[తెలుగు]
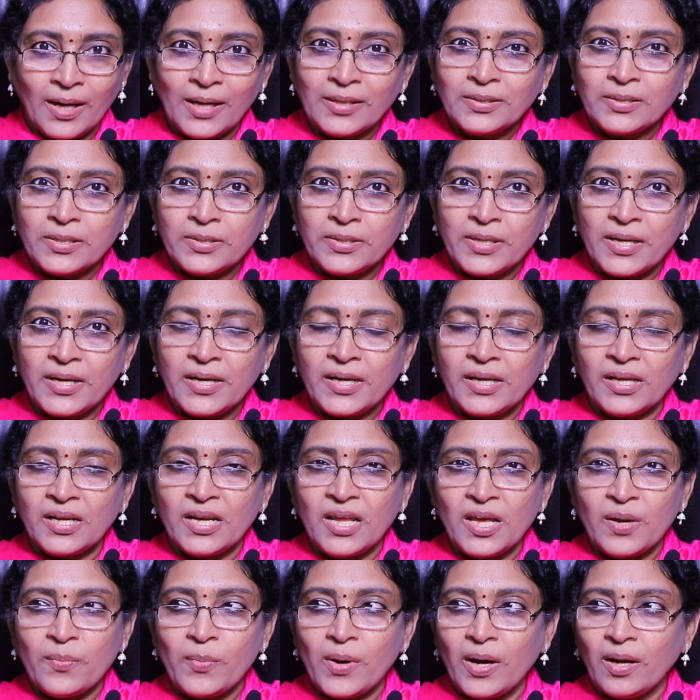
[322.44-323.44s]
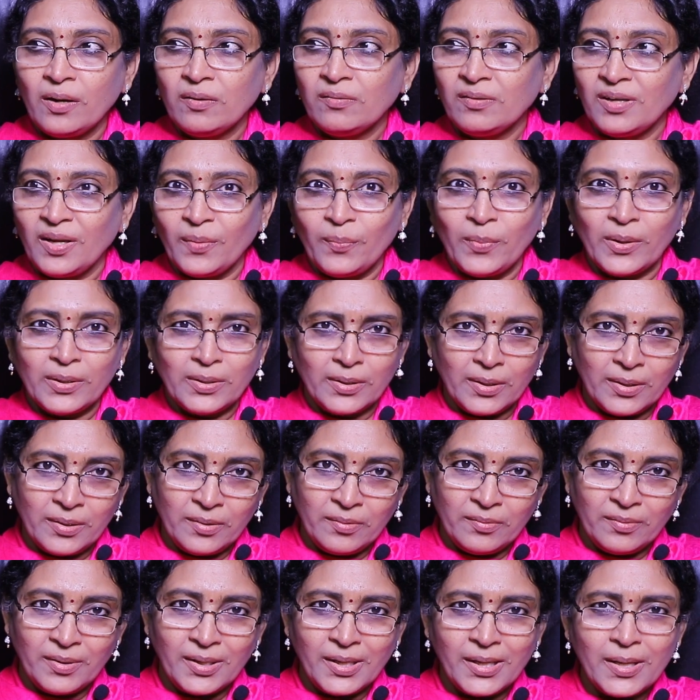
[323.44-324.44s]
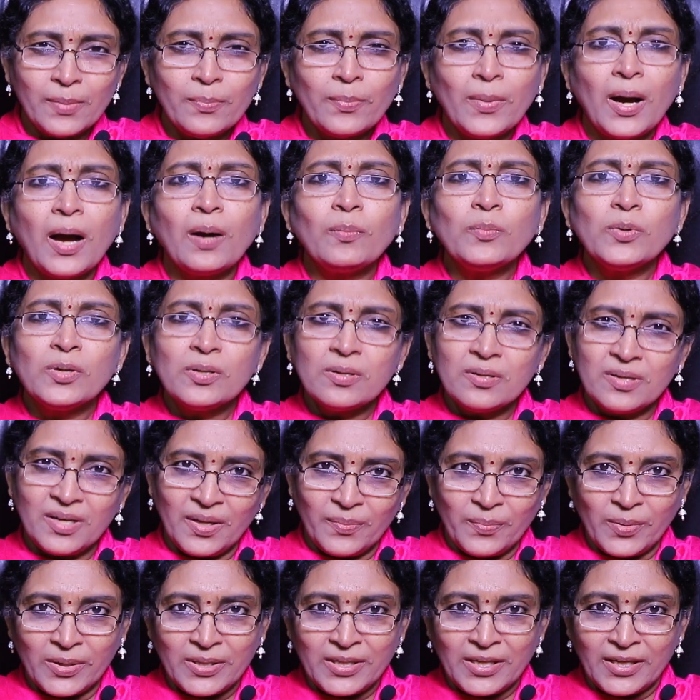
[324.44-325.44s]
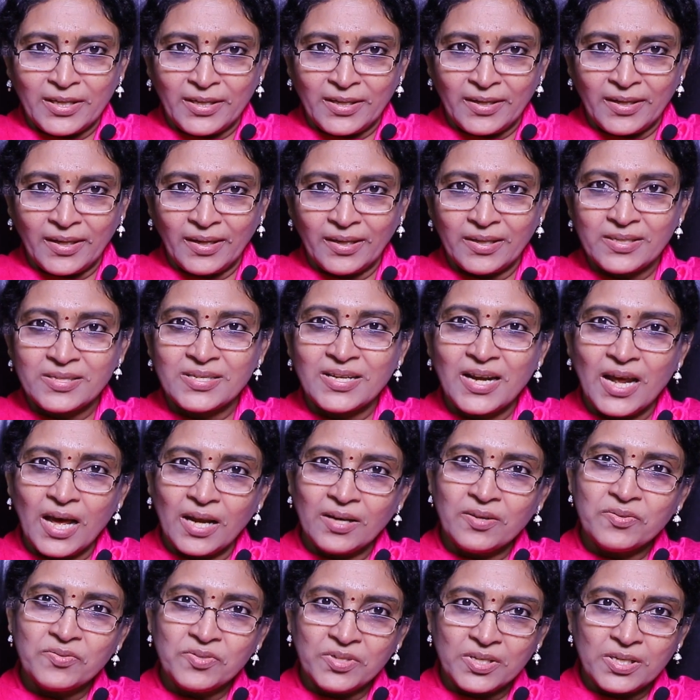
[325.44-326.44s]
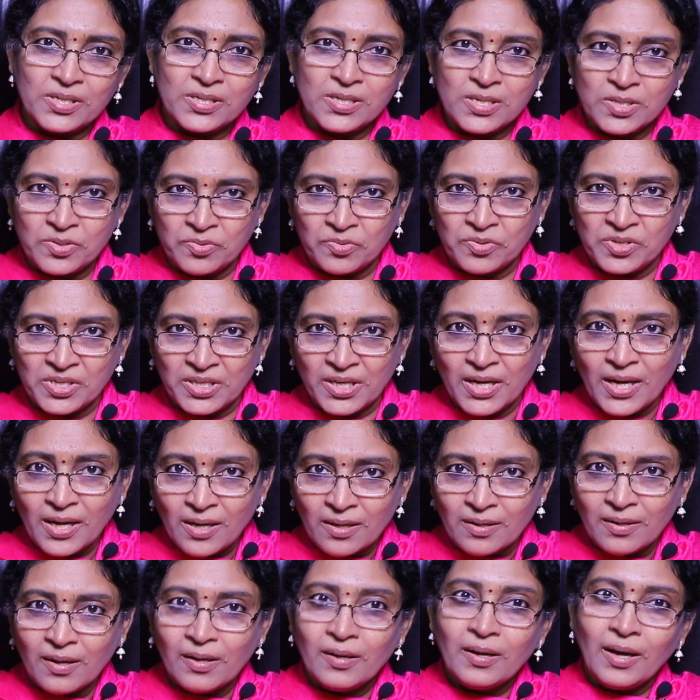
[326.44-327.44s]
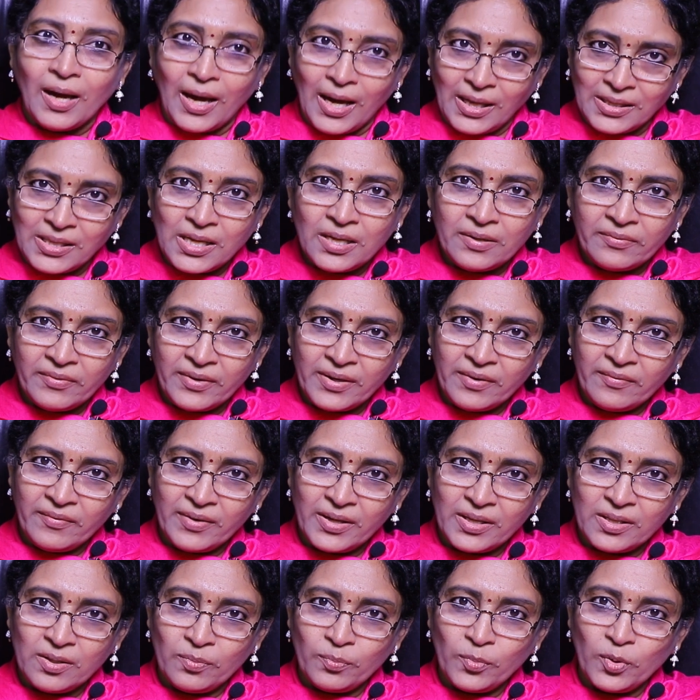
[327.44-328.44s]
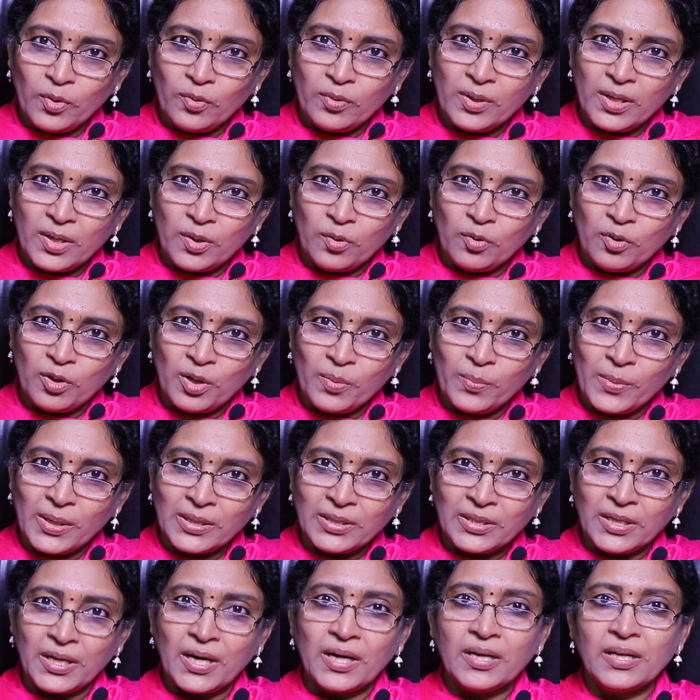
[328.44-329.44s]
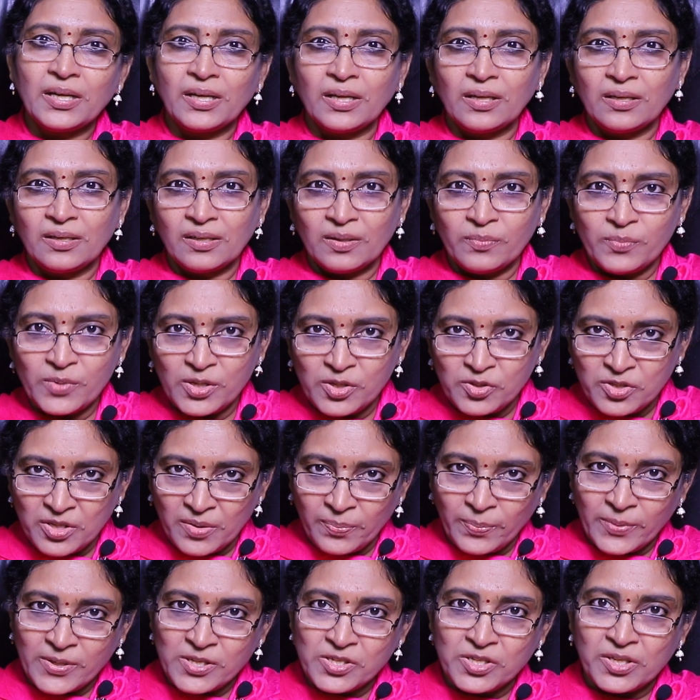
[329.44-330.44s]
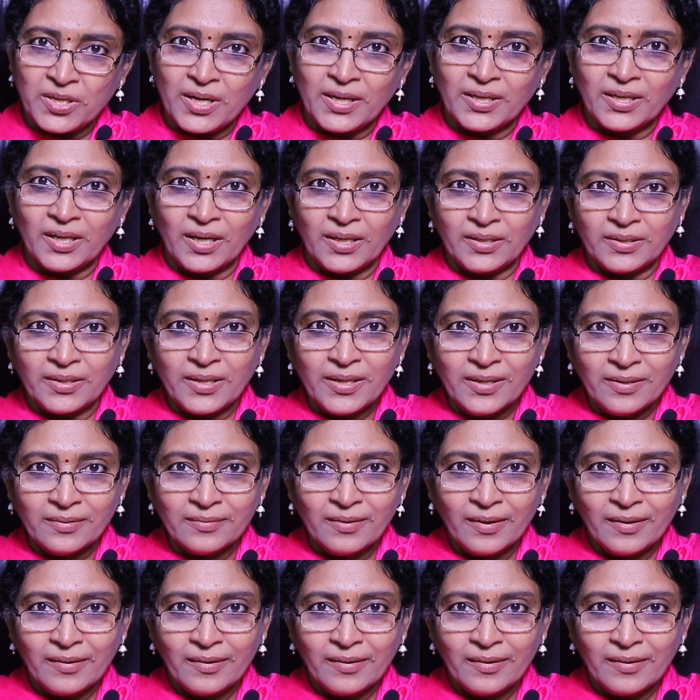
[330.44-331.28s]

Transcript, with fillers: అయితే దీనికి నియమాలు నిబంధనలు అంటే మామూలు నిబంధన అండి స్నానం చేసి శుచిగా అధర్వణ వేదంలోని రోగ మంత్రాన్ని కనుక మీరు జపించినట్లయితే